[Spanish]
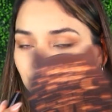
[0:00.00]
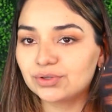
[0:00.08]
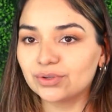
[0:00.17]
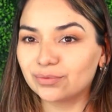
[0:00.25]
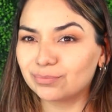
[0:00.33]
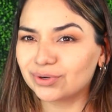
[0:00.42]

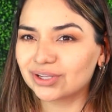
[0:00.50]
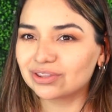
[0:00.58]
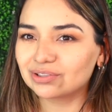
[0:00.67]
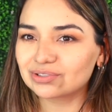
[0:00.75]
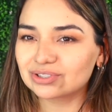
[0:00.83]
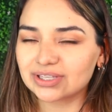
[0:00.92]
Y un
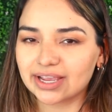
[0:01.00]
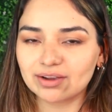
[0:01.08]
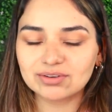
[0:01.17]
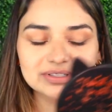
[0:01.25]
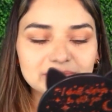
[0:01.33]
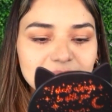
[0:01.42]
poquito
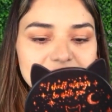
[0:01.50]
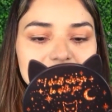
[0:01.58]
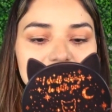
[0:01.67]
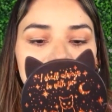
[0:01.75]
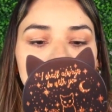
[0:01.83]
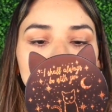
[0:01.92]
seco se me
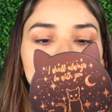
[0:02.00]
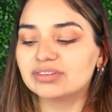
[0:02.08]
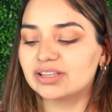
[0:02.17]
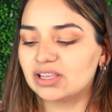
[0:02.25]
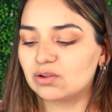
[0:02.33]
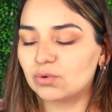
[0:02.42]
hace.
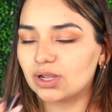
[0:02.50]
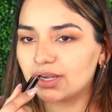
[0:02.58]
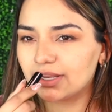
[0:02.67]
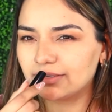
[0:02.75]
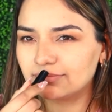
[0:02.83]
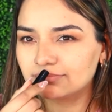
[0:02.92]
Y
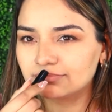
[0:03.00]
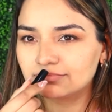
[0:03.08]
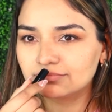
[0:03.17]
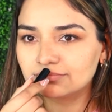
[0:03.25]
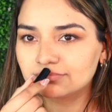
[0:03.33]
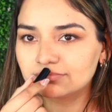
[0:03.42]
huele,
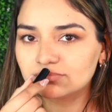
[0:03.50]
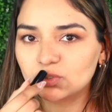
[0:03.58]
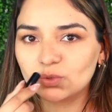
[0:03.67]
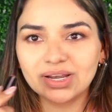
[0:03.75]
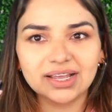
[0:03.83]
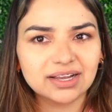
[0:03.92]

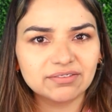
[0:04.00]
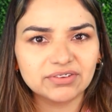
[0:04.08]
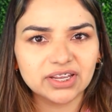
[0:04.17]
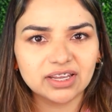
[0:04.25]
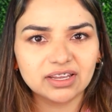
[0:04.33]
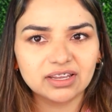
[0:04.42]
huele a
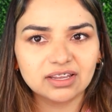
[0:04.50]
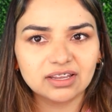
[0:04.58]
café.